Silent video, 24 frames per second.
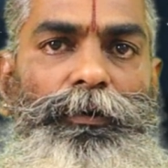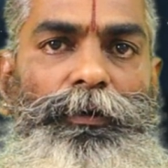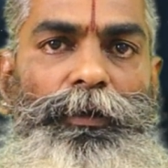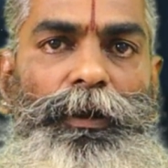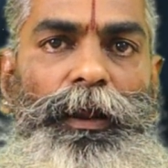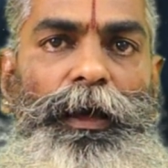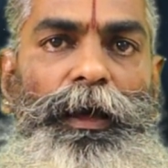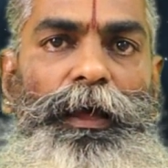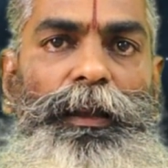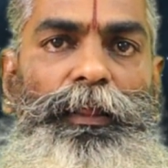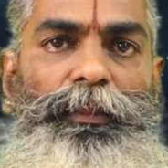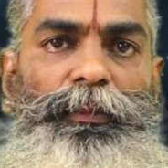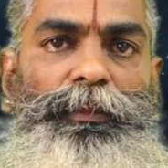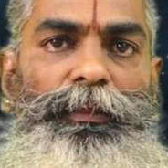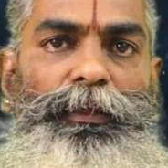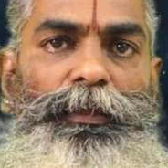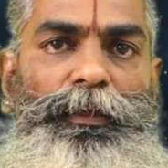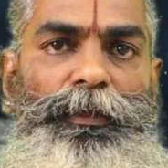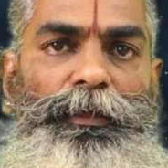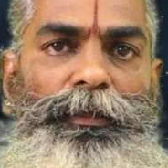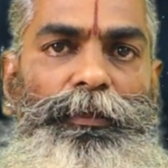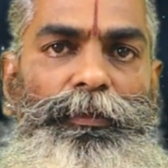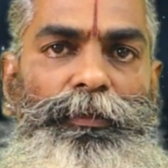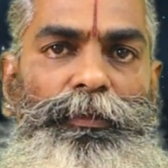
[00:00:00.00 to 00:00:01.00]
గ్రహాలైతే
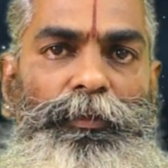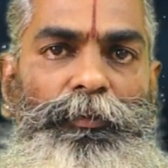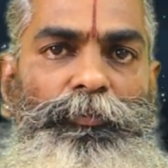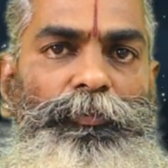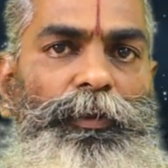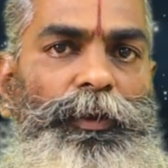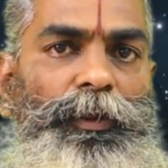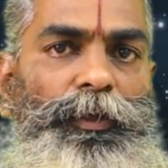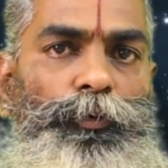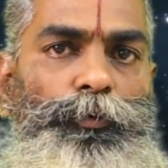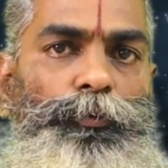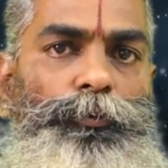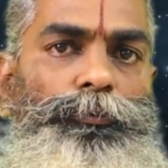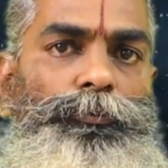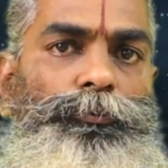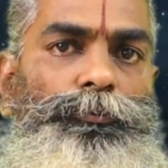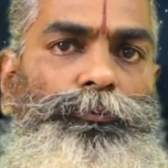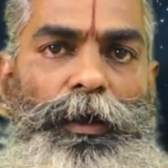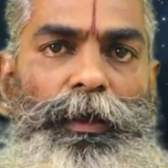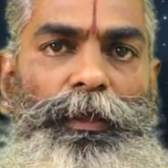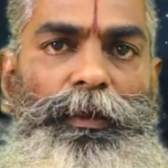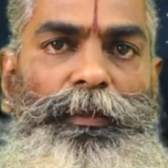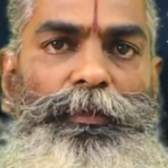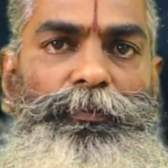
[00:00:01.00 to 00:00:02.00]
ఏమీ లేవు
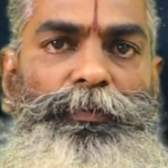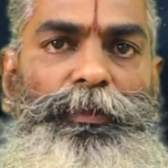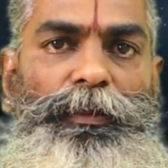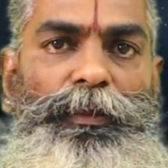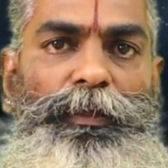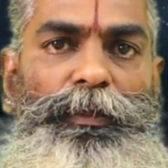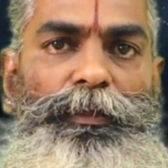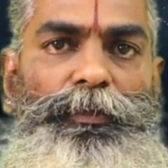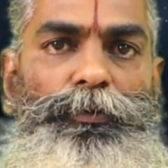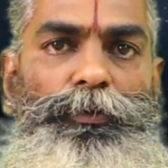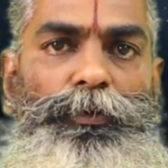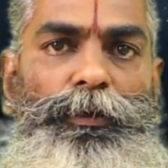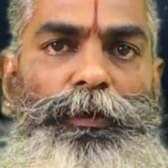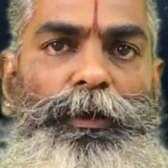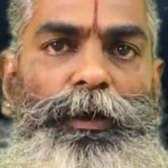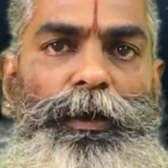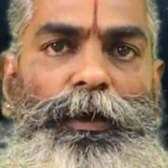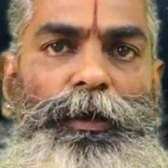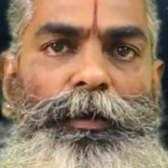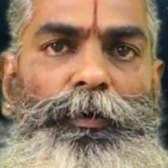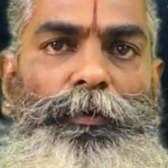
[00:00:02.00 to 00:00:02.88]
అయినా సరే ఈ యొక్క